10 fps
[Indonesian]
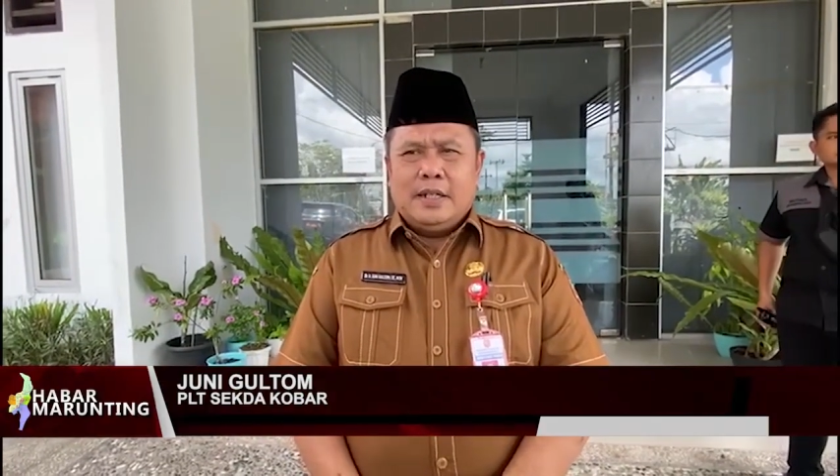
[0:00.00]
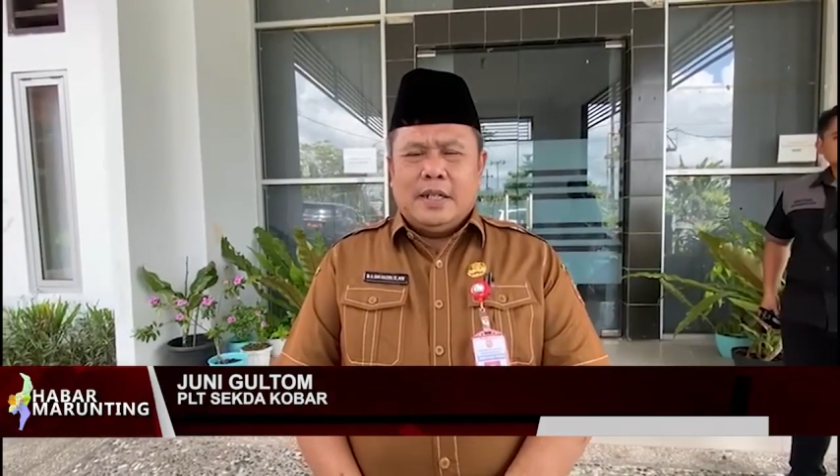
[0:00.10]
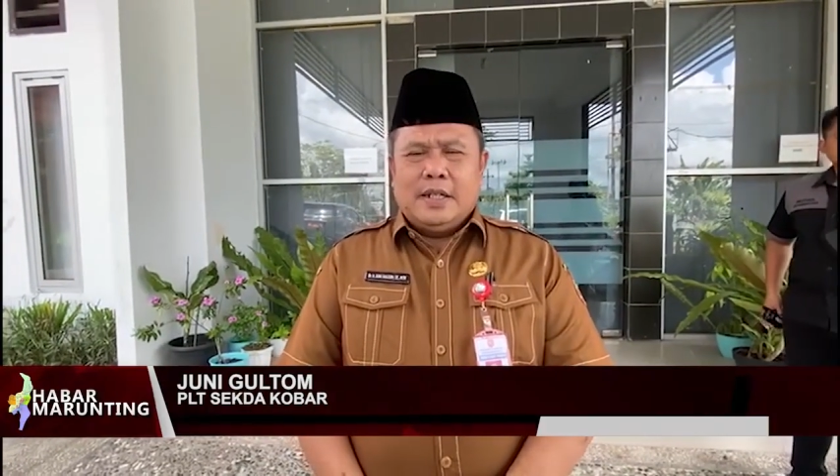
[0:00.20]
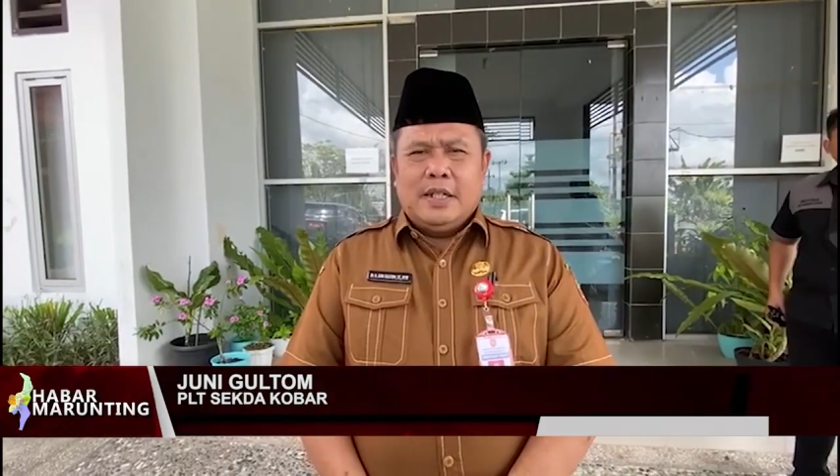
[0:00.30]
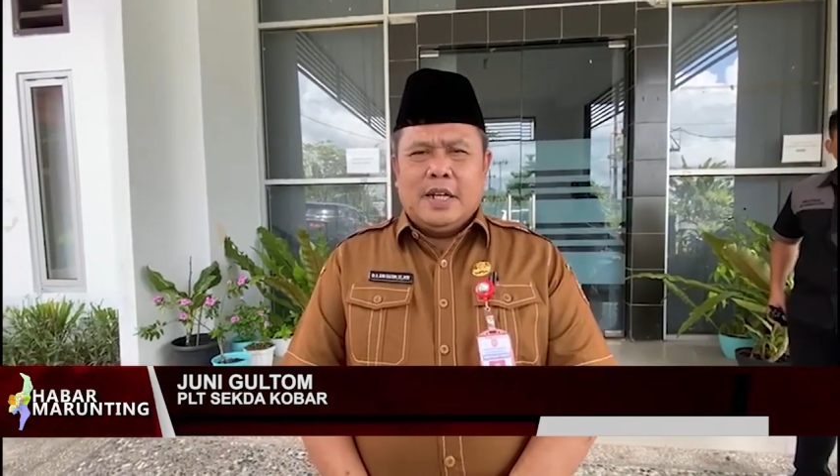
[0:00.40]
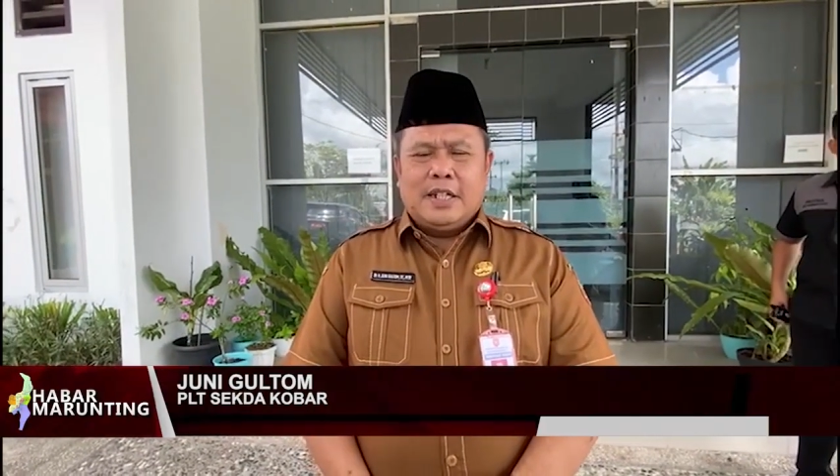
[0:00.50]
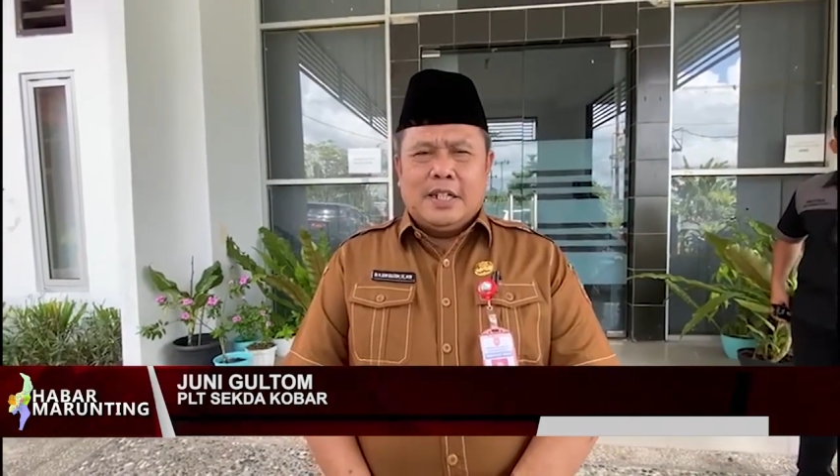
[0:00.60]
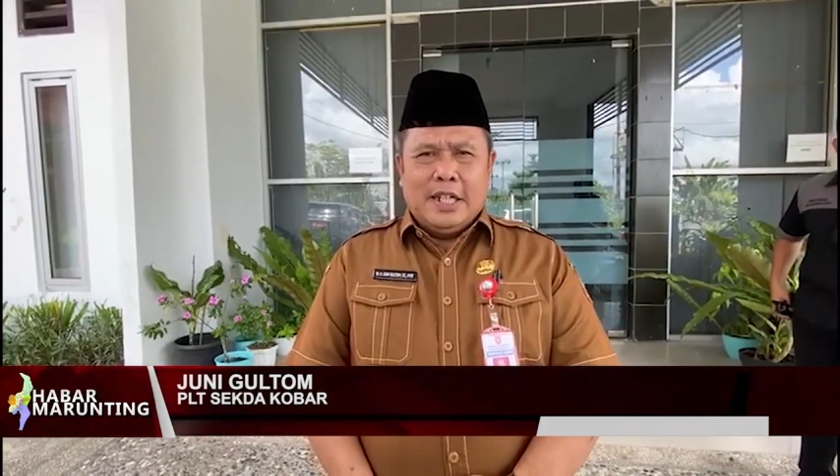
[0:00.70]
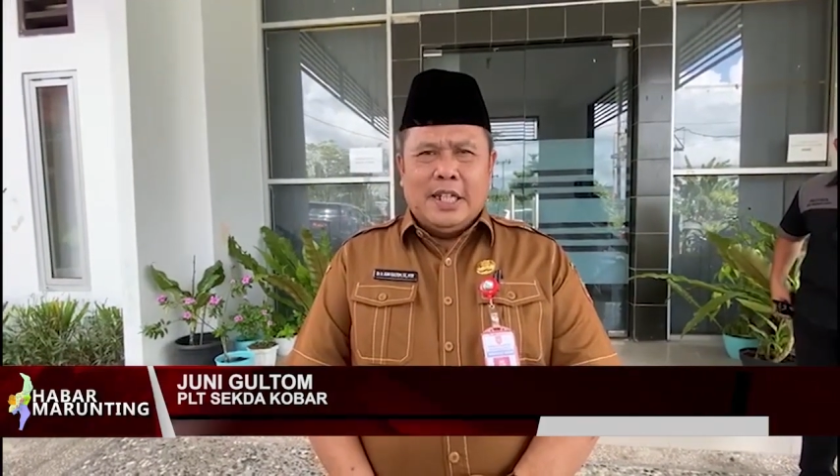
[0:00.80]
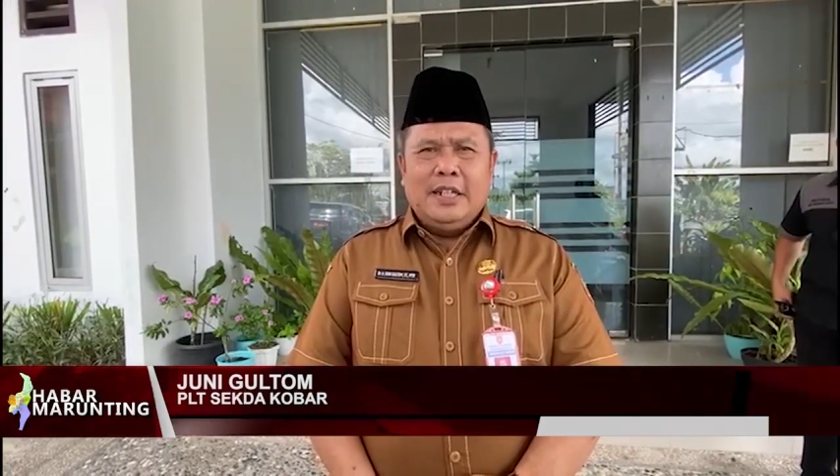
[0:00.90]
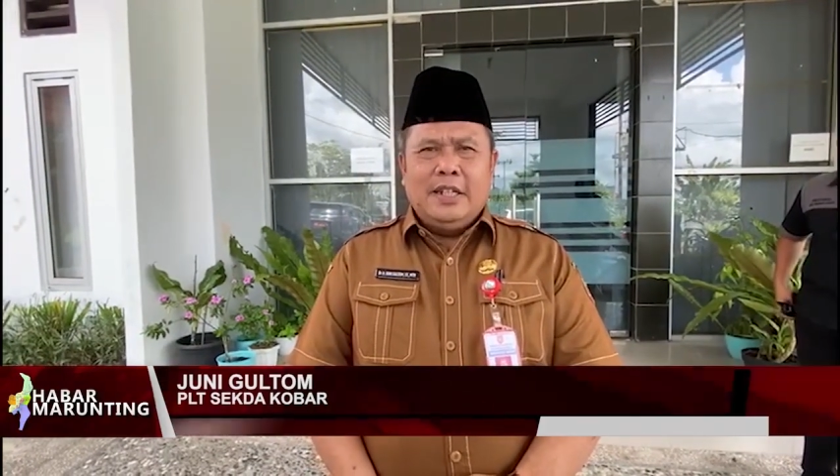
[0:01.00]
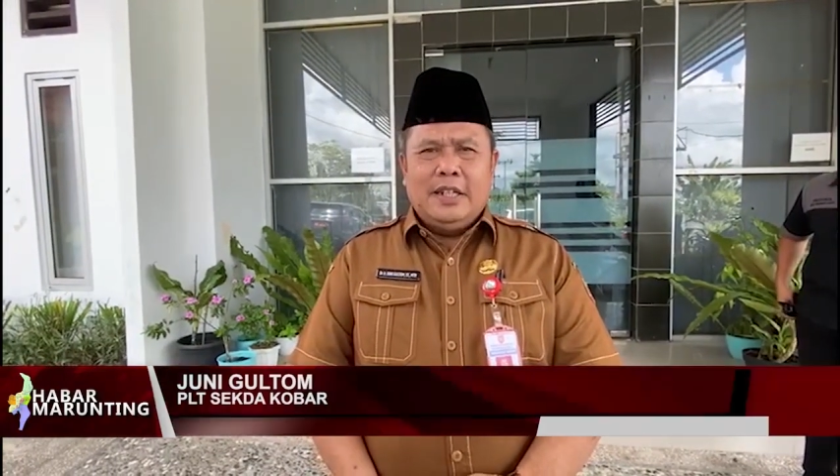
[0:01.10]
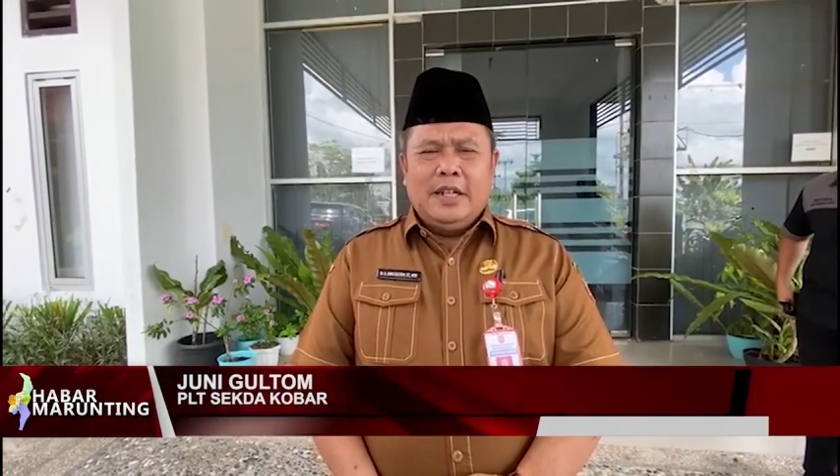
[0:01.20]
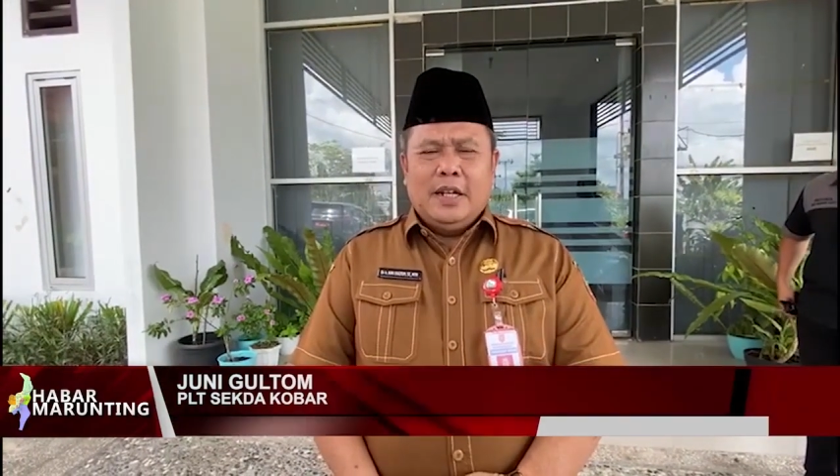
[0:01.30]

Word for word: sejak dini